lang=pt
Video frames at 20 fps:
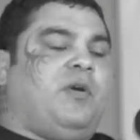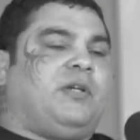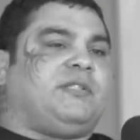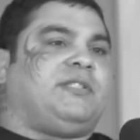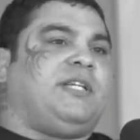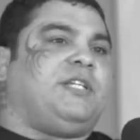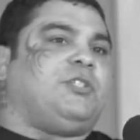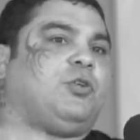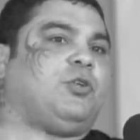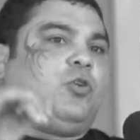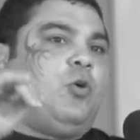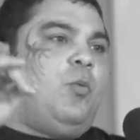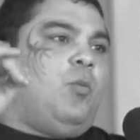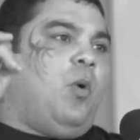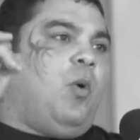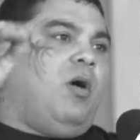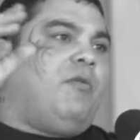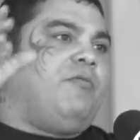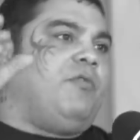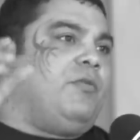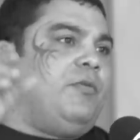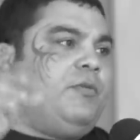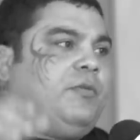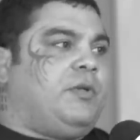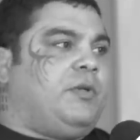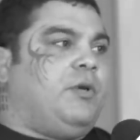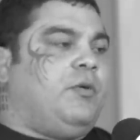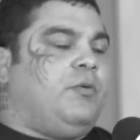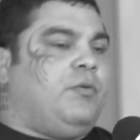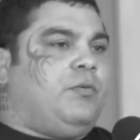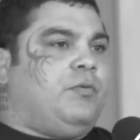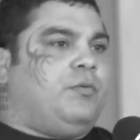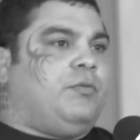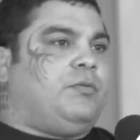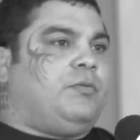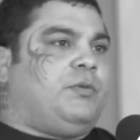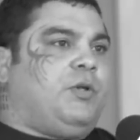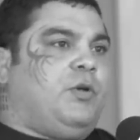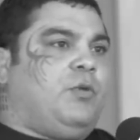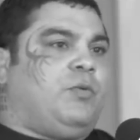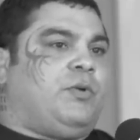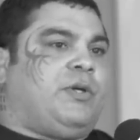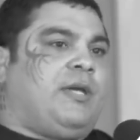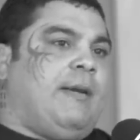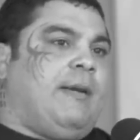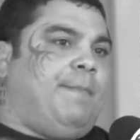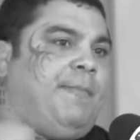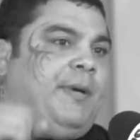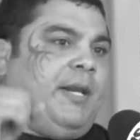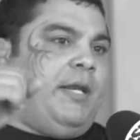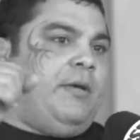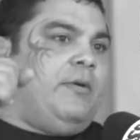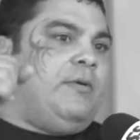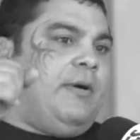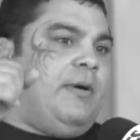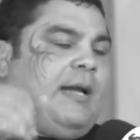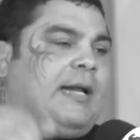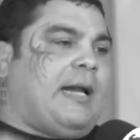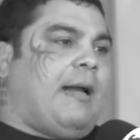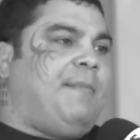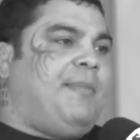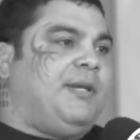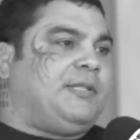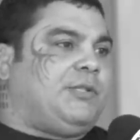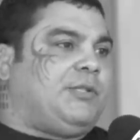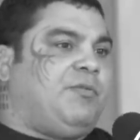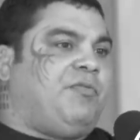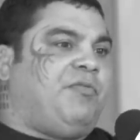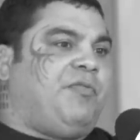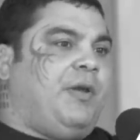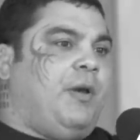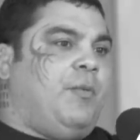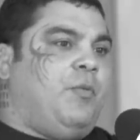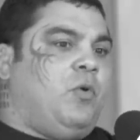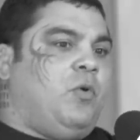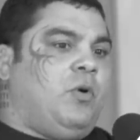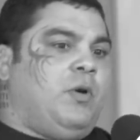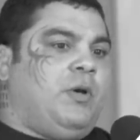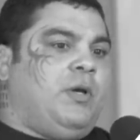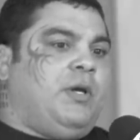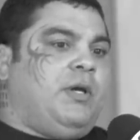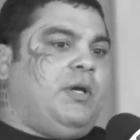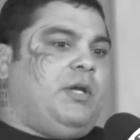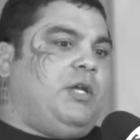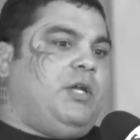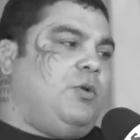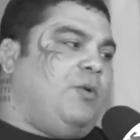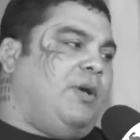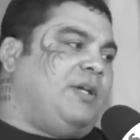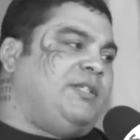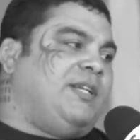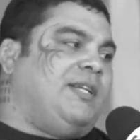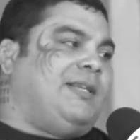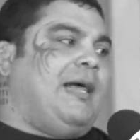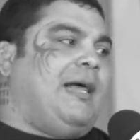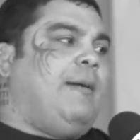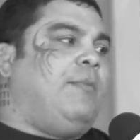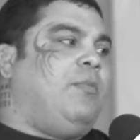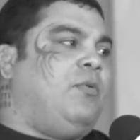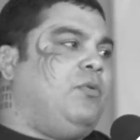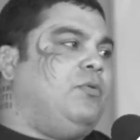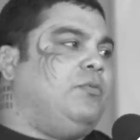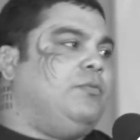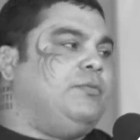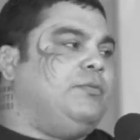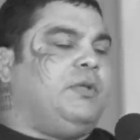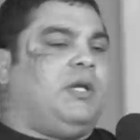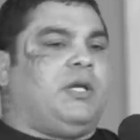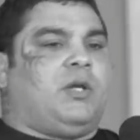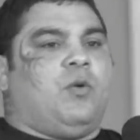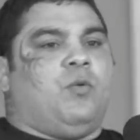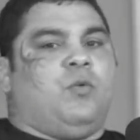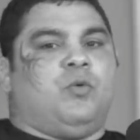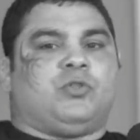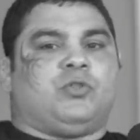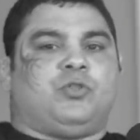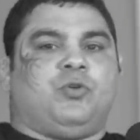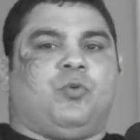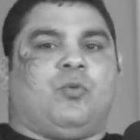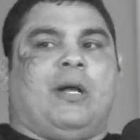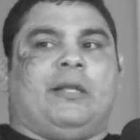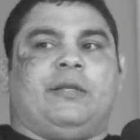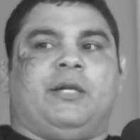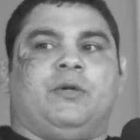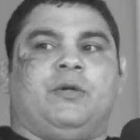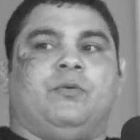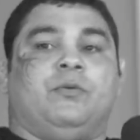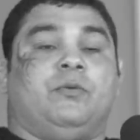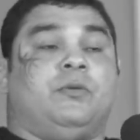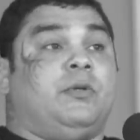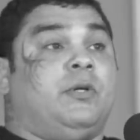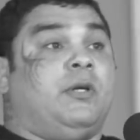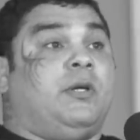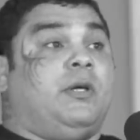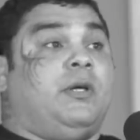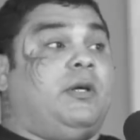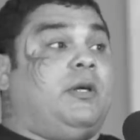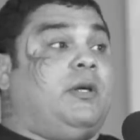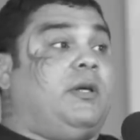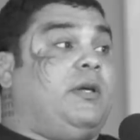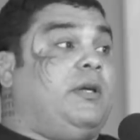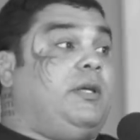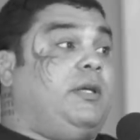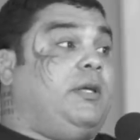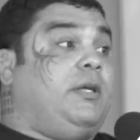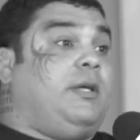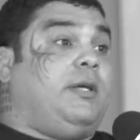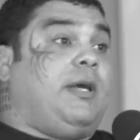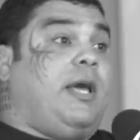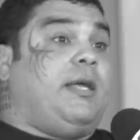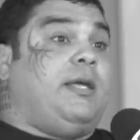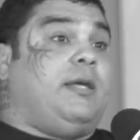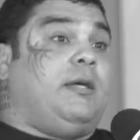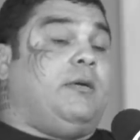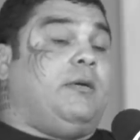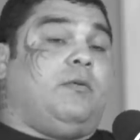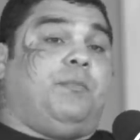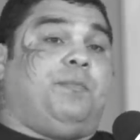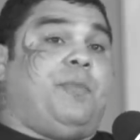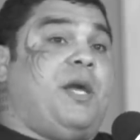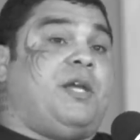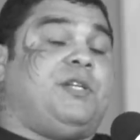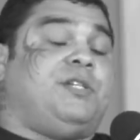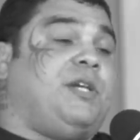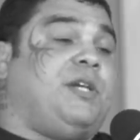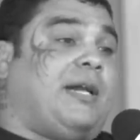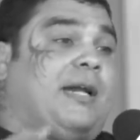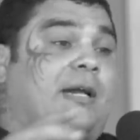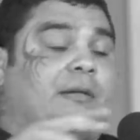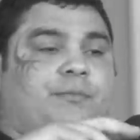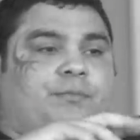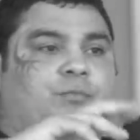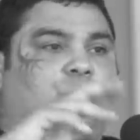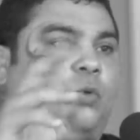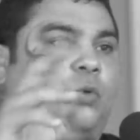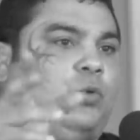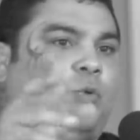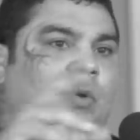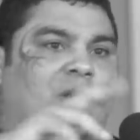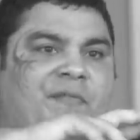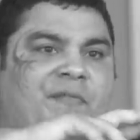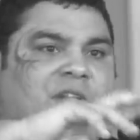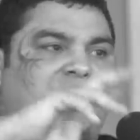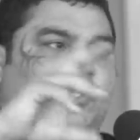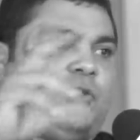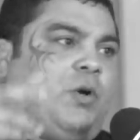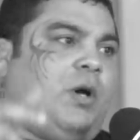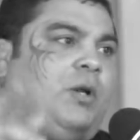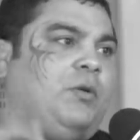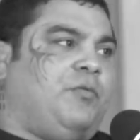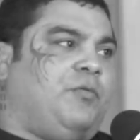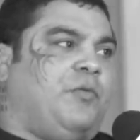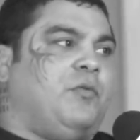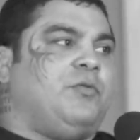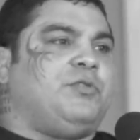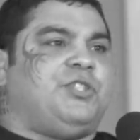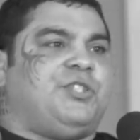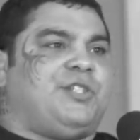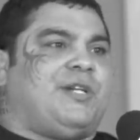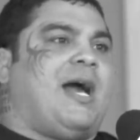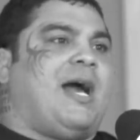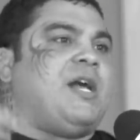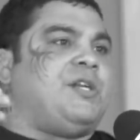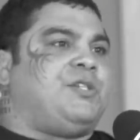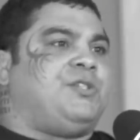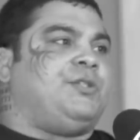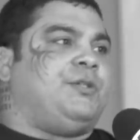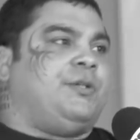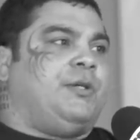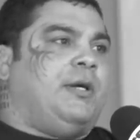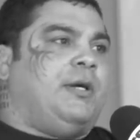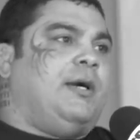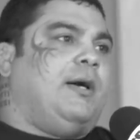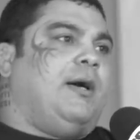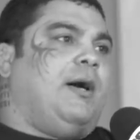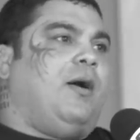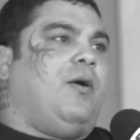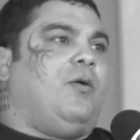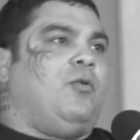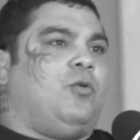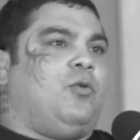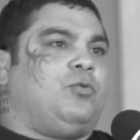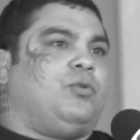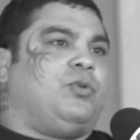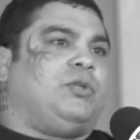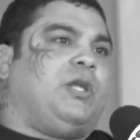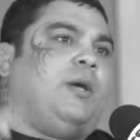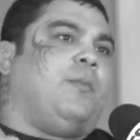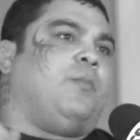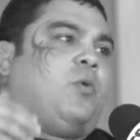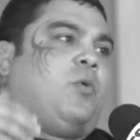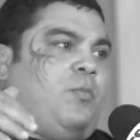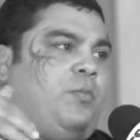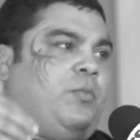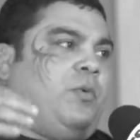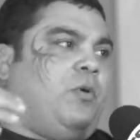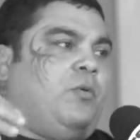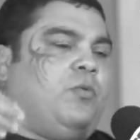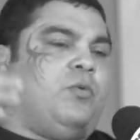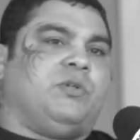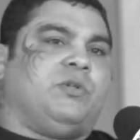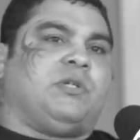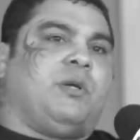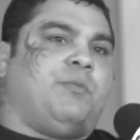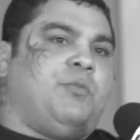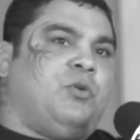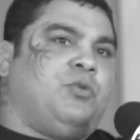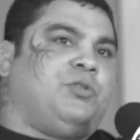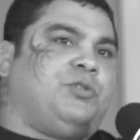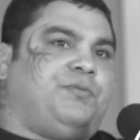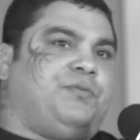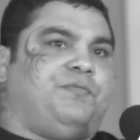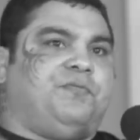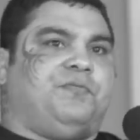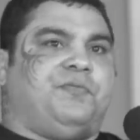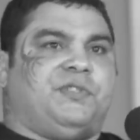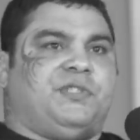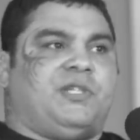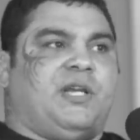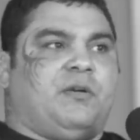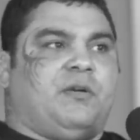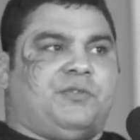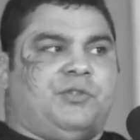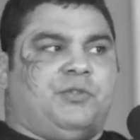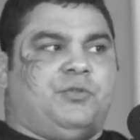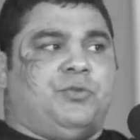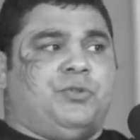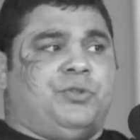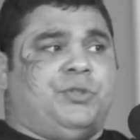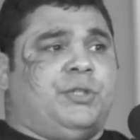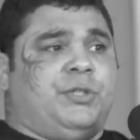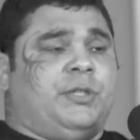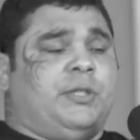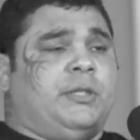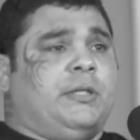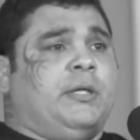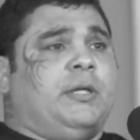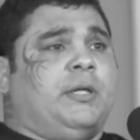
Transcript: Um acidente de automóvel que eu, que eu quebrei a cabeça do fêmur e o acetábulo, né, que é o osso do quadril. E aí eu perdi tudo a uma vez só. Não foi um desgaste ao longo do tempo, como alguns amigos fizeram cirurgia.